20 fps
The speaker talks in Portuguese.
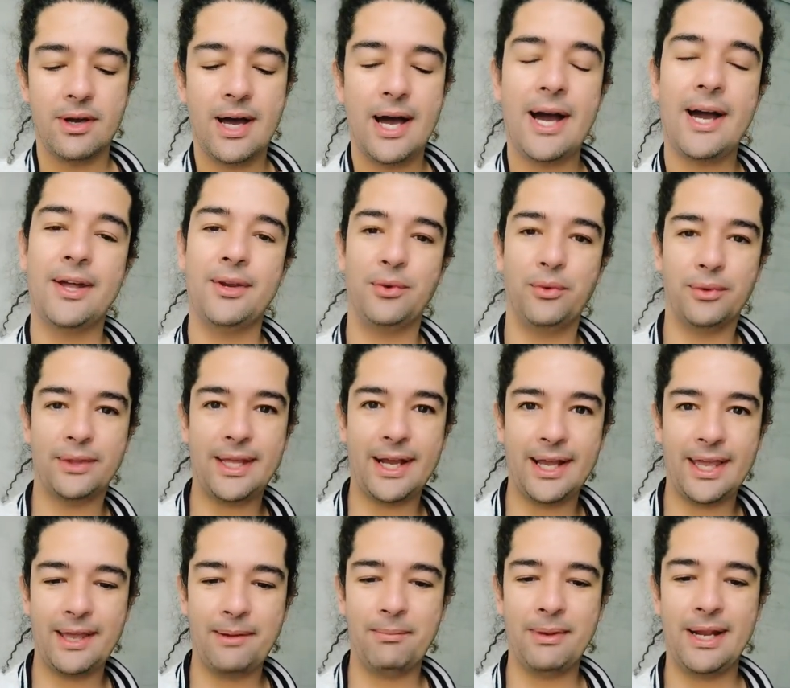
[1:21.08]
Ah, não tá
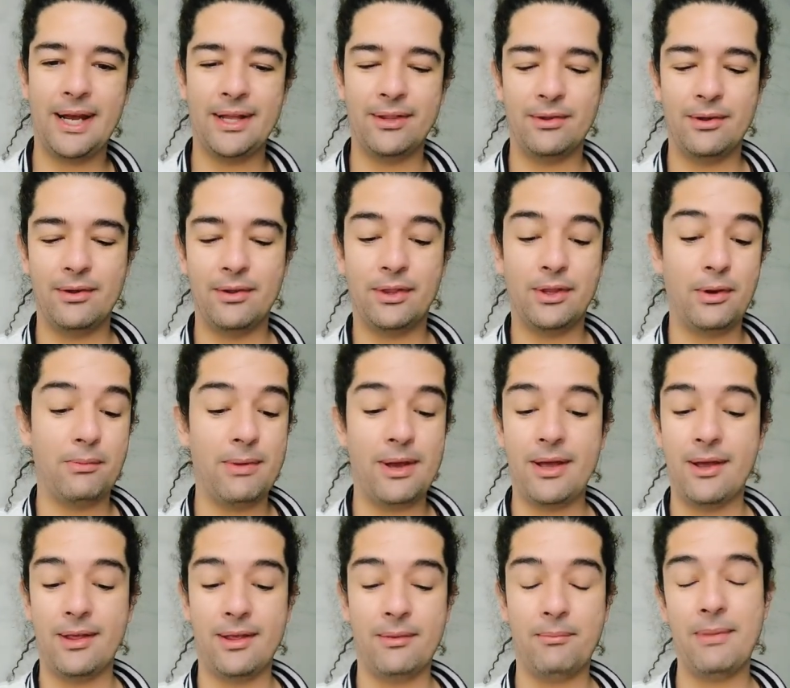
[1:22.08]
quebrado. Eu tenho
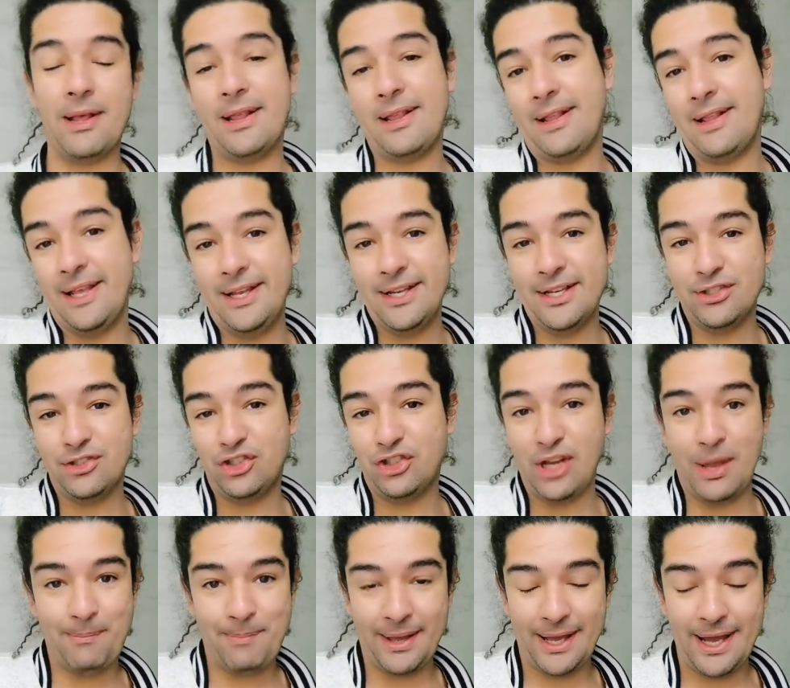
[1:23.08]
uma, uma sina de
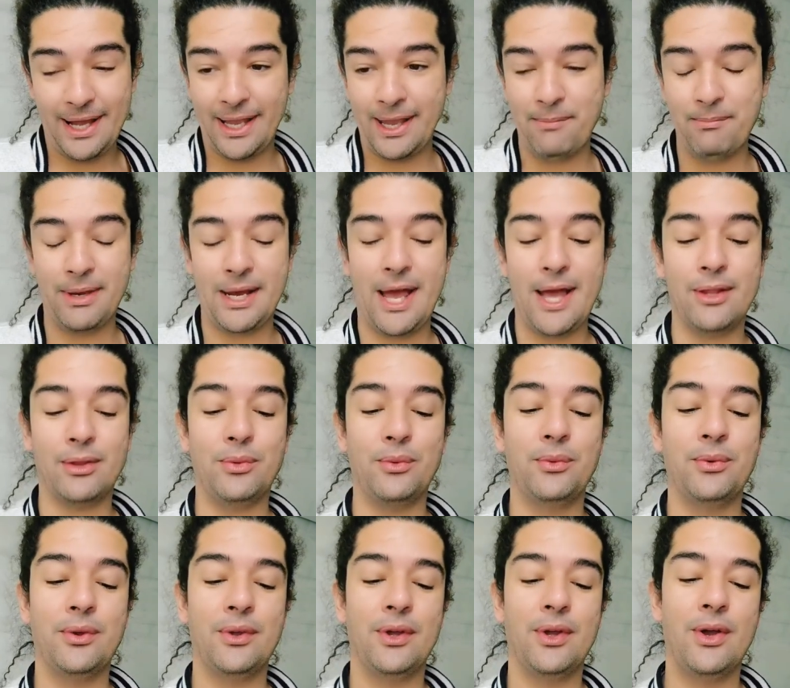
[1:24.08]
já pegar
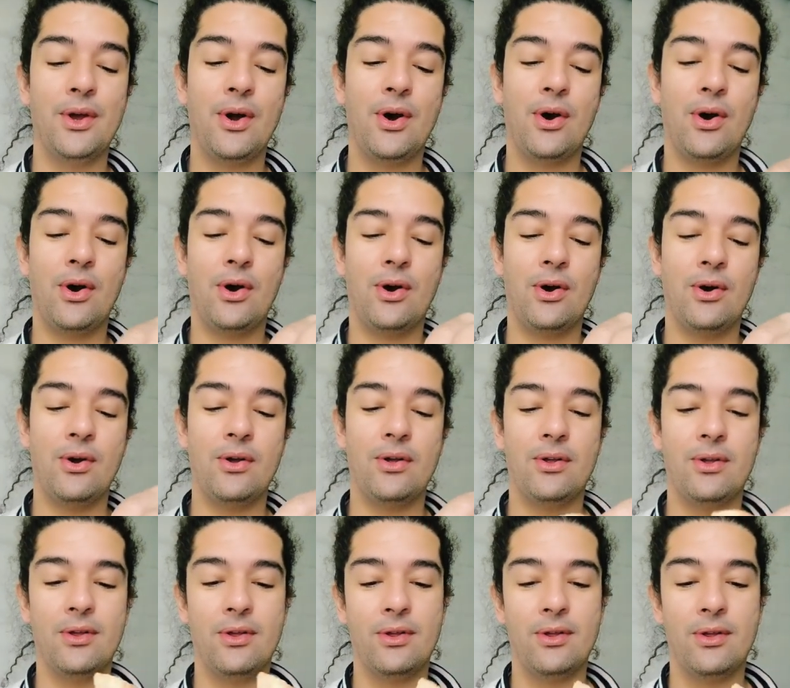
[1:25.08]
quebrado. Ó.